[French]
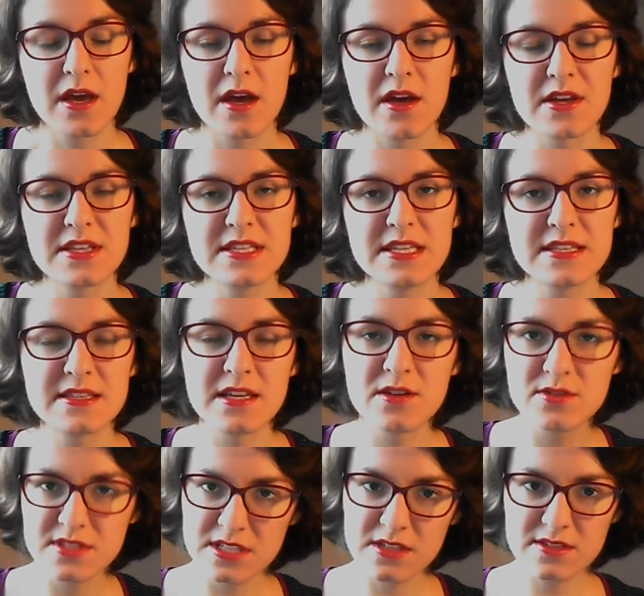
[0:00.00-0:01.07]
euh, qui étaient
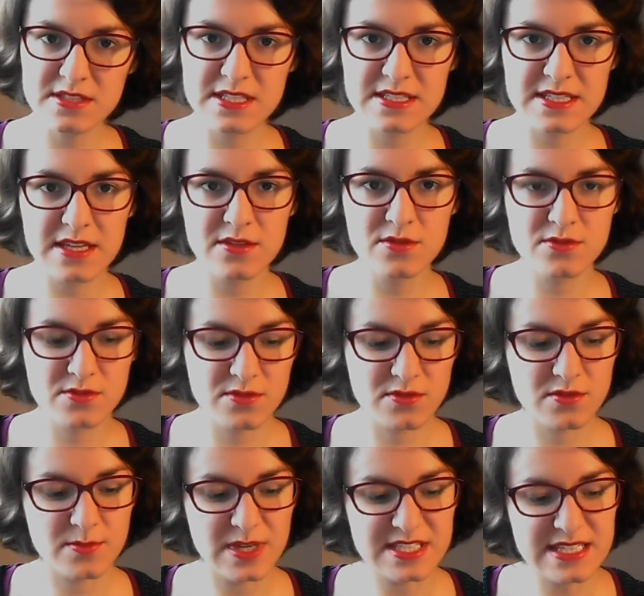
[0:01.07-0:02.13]
Le silence des agneaux de
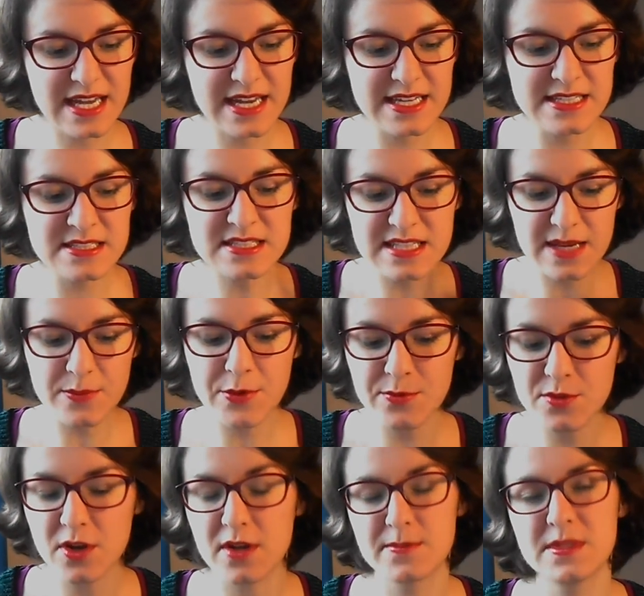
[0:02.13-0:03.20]
Thomas Harris, La brume
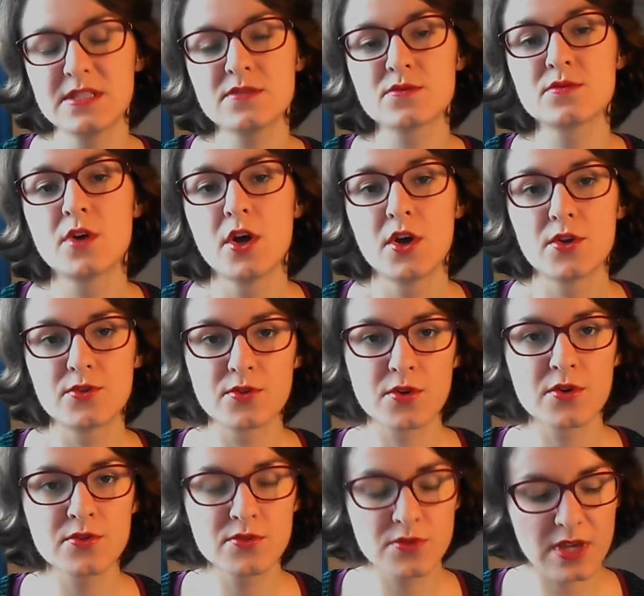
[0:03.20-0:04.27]
dans la maison de
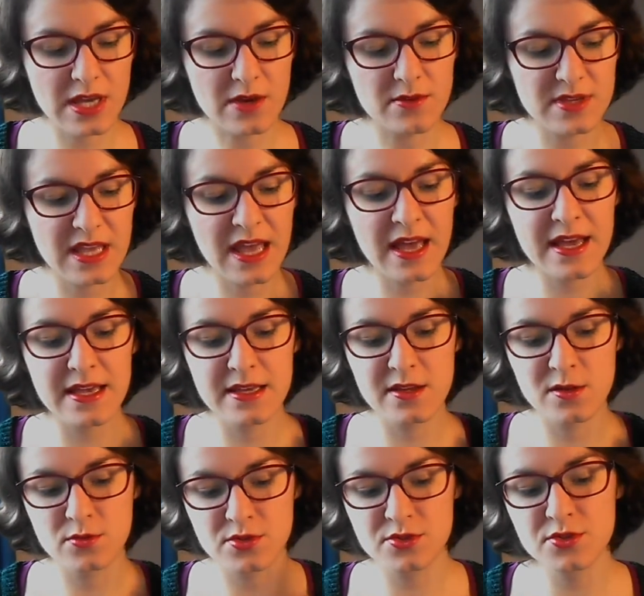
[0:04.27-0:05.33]
Renaud Eranga et
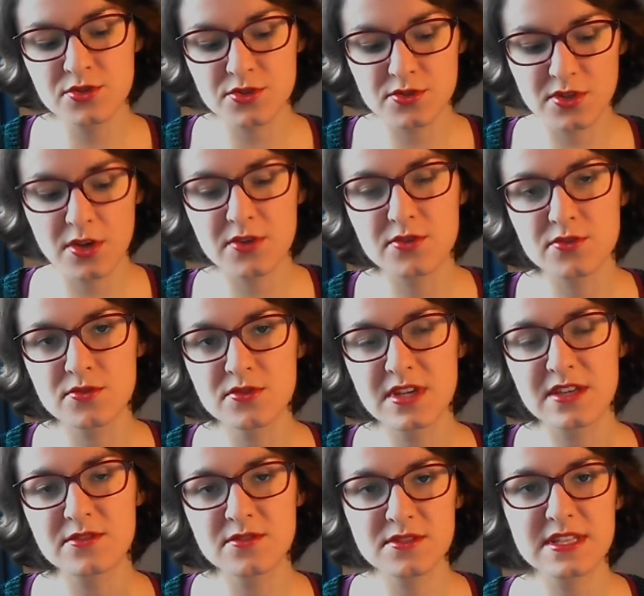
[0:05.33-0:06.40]
Le chuchoteur de
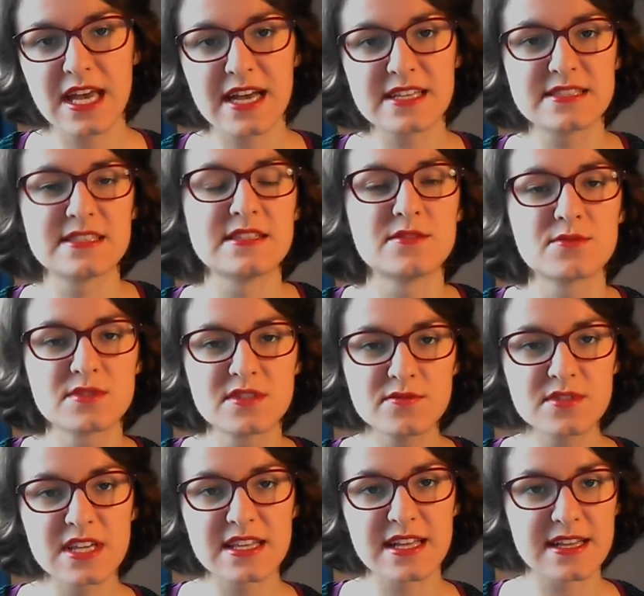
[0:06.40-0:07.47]
Donato Carisi Donc si
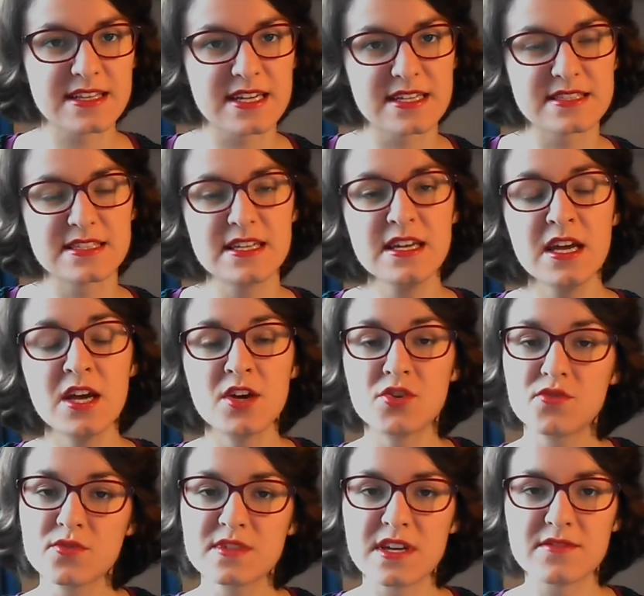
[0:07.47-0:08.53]
vous êtes intéressé,
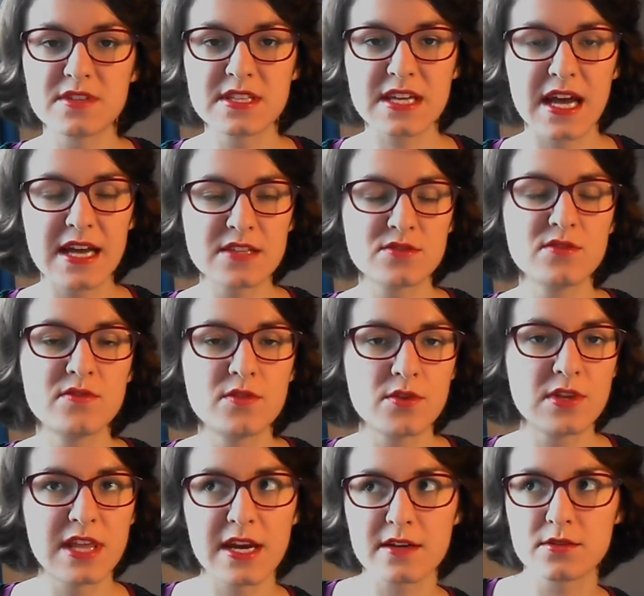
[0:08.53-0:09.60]
je vous invite à suivre le
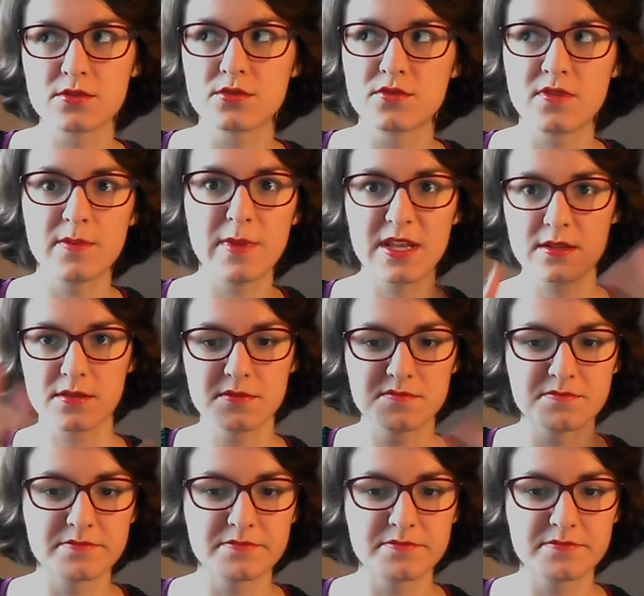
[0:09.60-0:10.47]
lien que je vais mettre